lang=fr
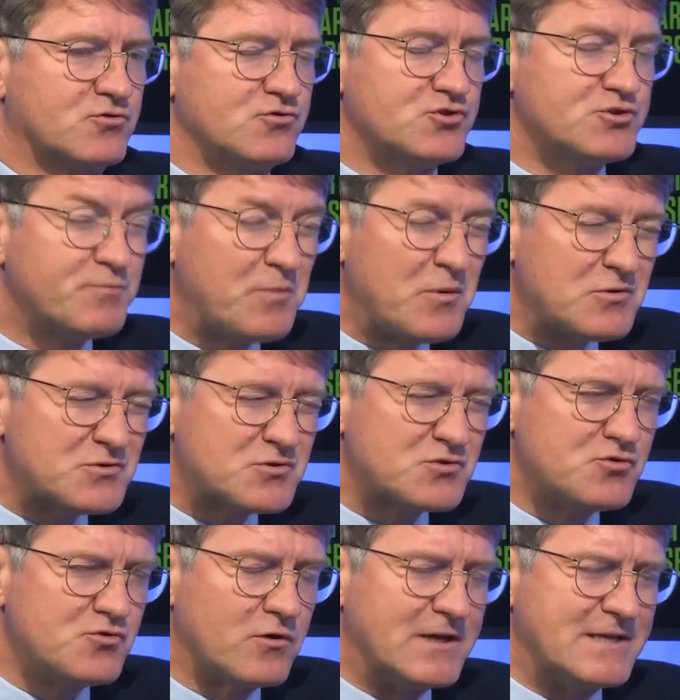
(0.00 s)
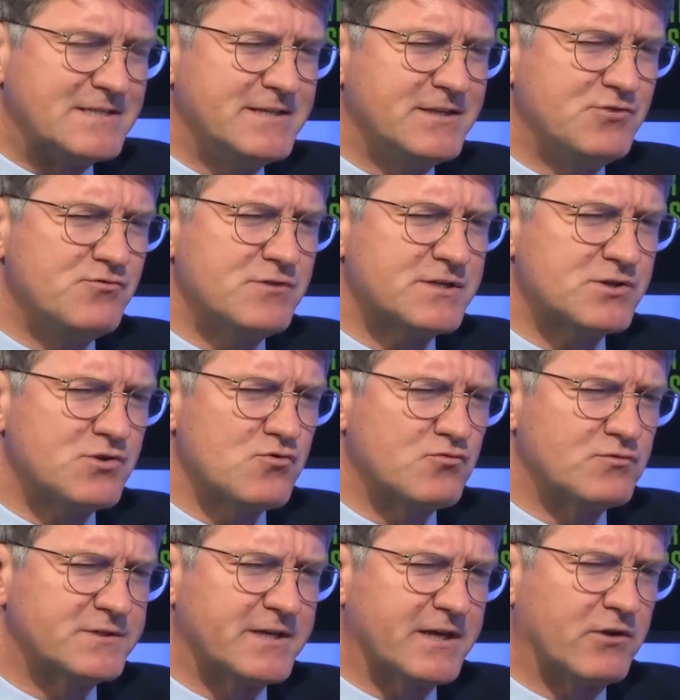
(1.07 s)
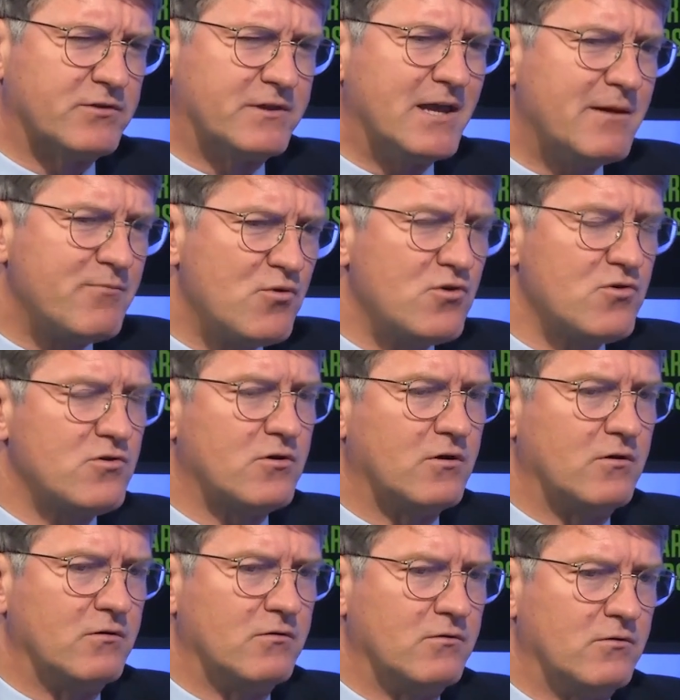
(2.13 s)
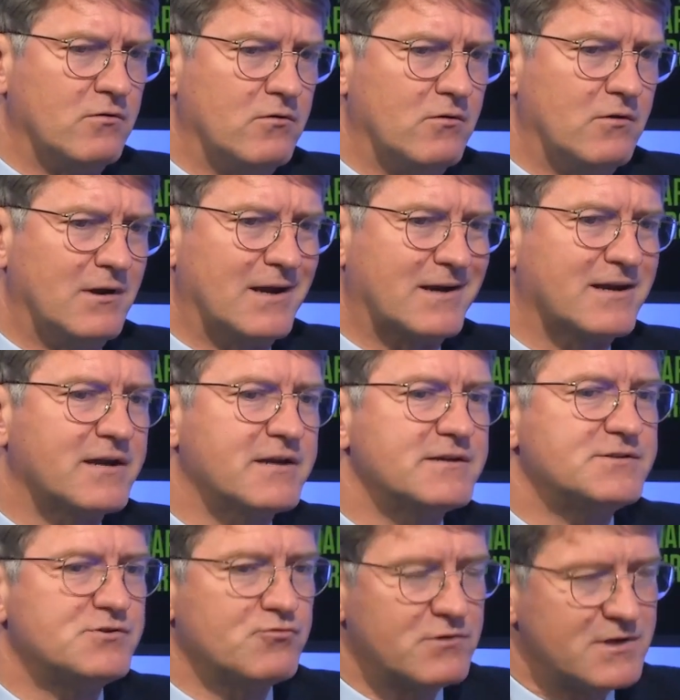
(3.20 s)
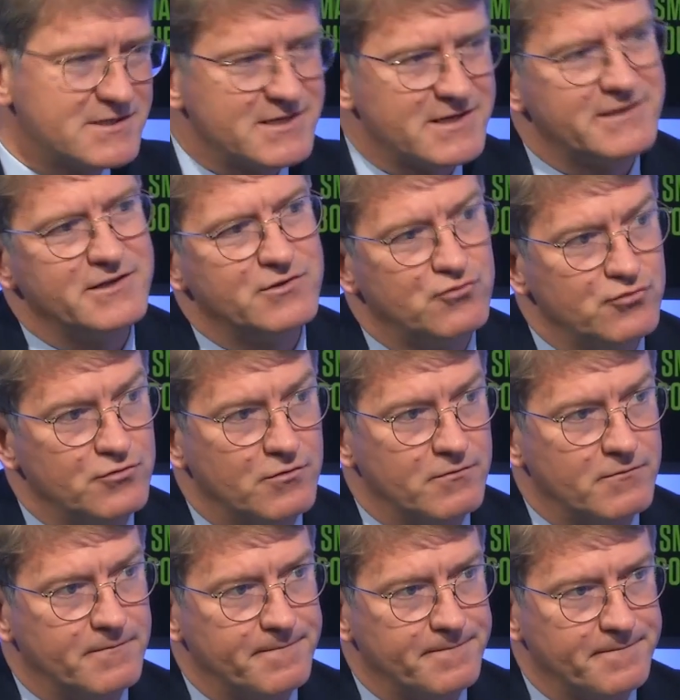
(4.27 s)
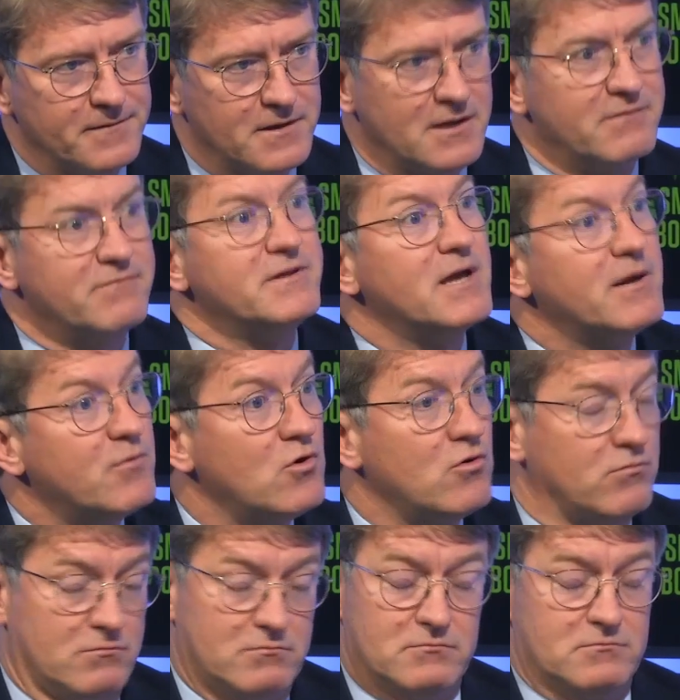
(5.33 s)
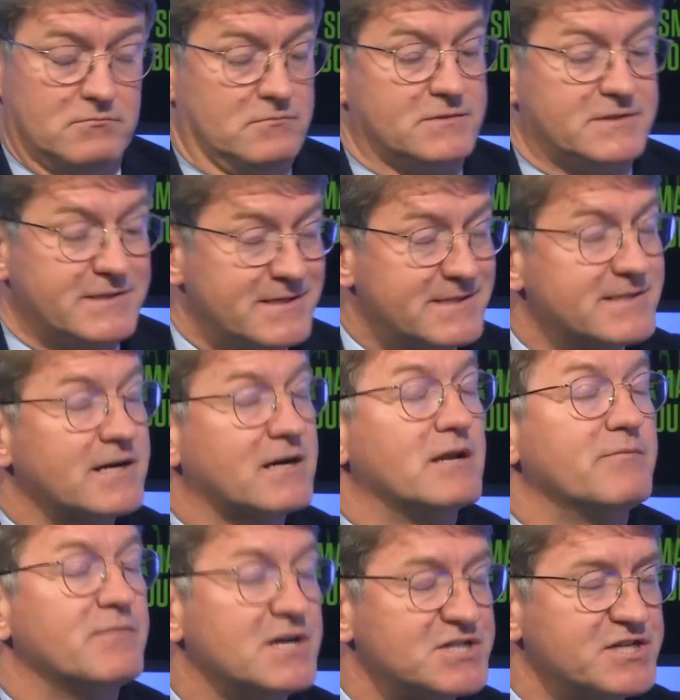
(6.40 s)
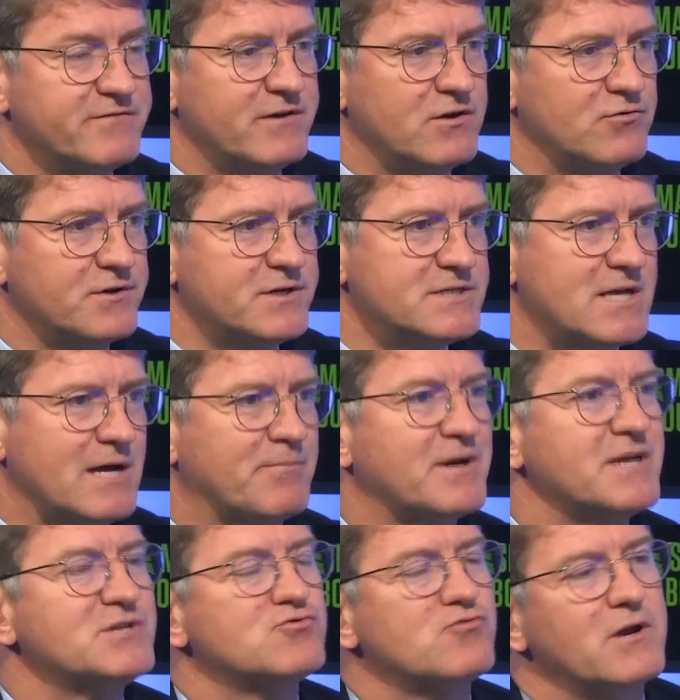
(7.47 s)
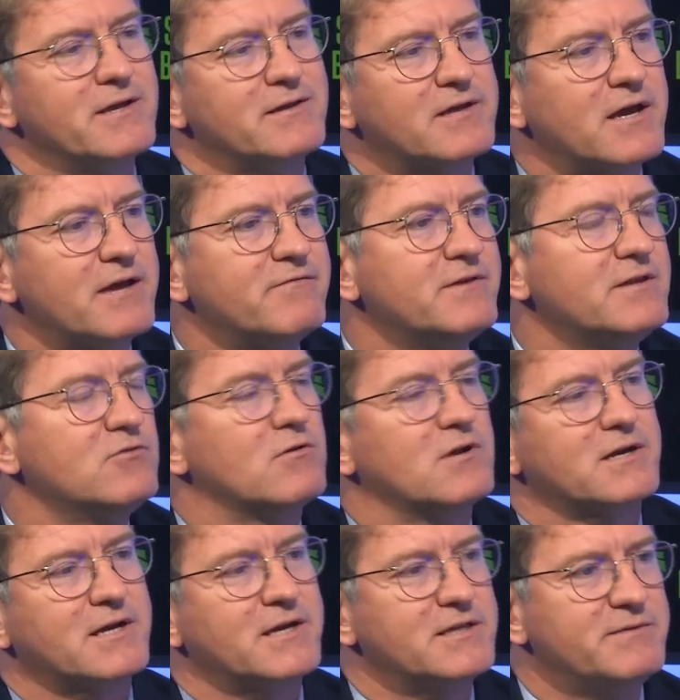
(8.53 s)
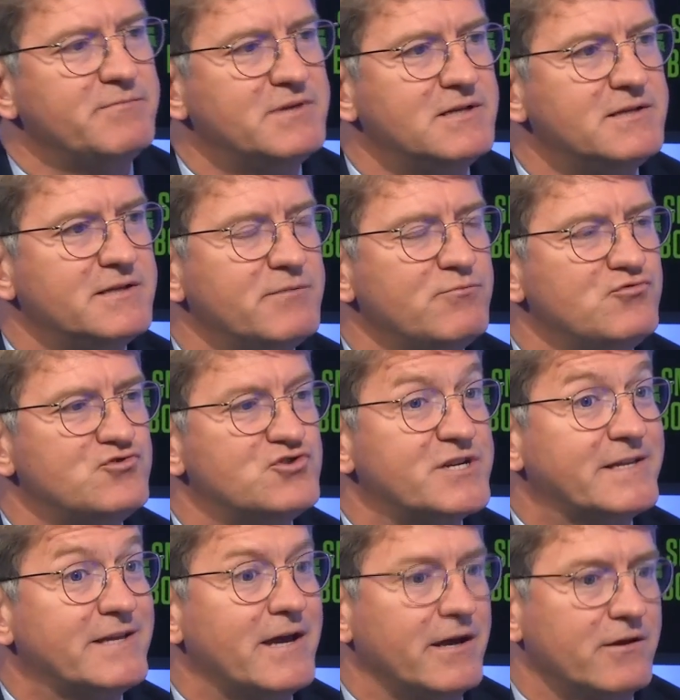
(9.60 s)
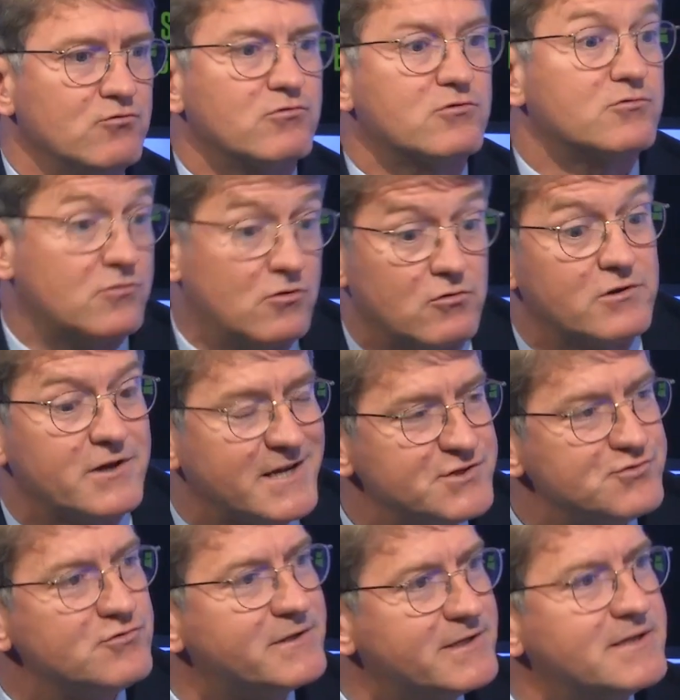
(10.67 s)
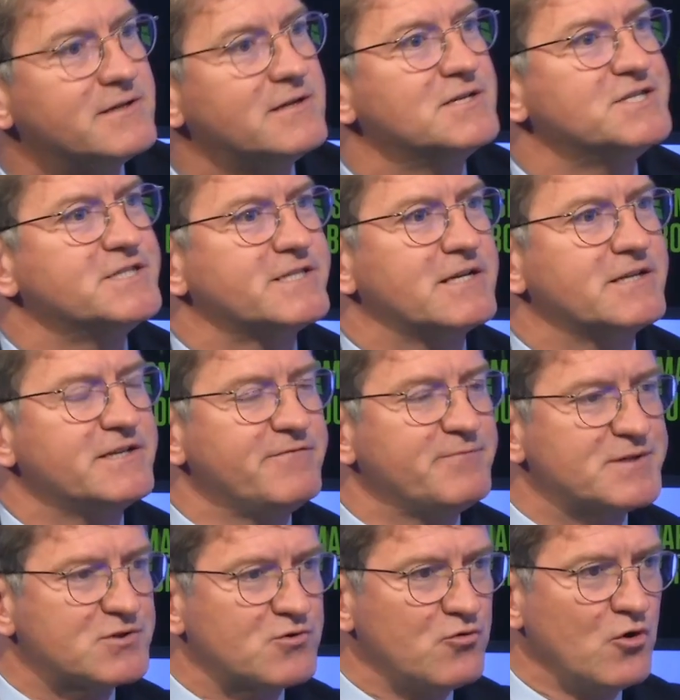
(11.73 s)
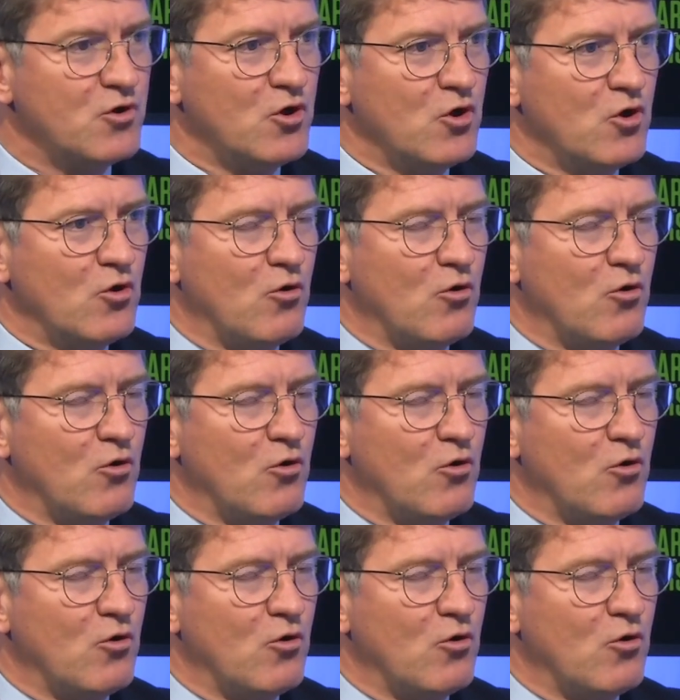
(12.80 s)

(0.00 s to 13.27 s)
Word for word: Ce que je pense sur la situation, c'est que d'abord, euh, la création de l'incertitude, évidemment, c'est ça que les marchés valorisent. Après, ils sont allés très vite dans la crédibilité budgétaire et donc dans le résultat des législatives, parce que